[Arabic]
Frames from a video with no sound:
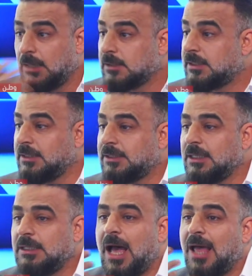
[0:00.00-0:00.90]

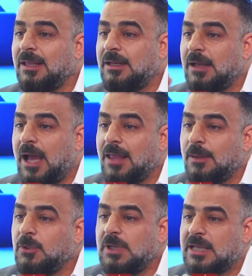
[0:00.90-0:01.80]
تعتقد هذا هذا
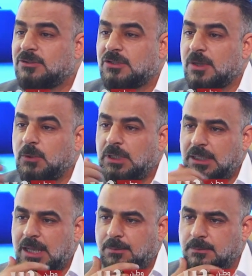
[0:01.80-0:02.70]
من يأججه مو
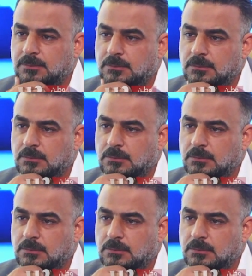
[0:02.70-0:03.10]
الاعلام؟ لا